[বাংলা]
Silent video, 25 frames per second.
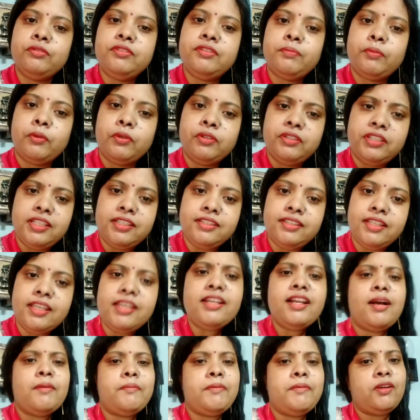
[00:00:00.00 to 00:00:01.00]
প্রতিদিন
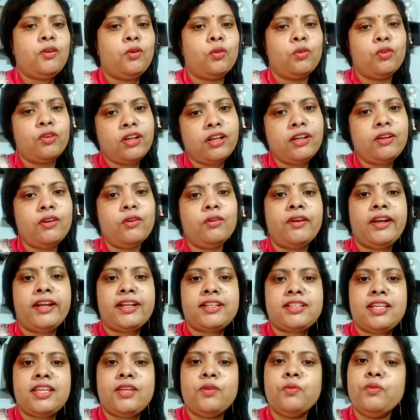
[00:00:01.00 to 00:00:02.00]
আমি কোনো না কোনো
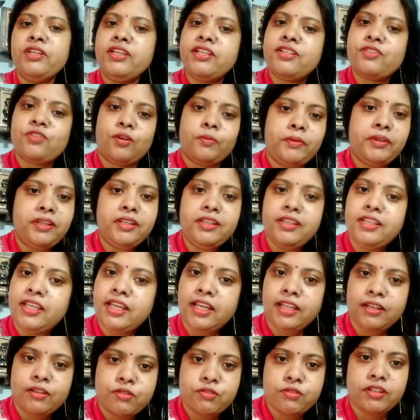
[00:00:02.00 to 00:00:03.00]
একটা ইউনিক টপিক নিয়ে
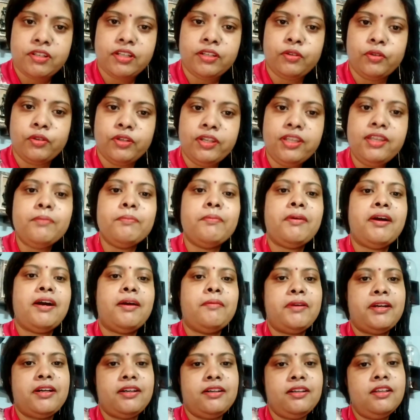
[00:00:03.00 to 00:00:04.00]
আলোচনা করি বা
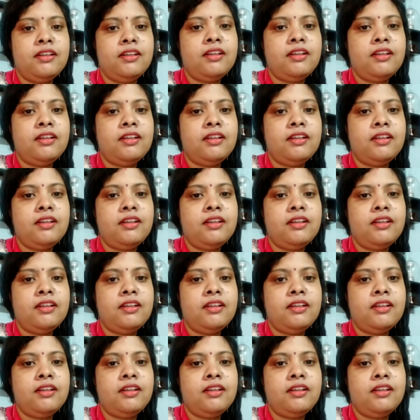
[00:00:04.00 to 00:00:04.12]
আমার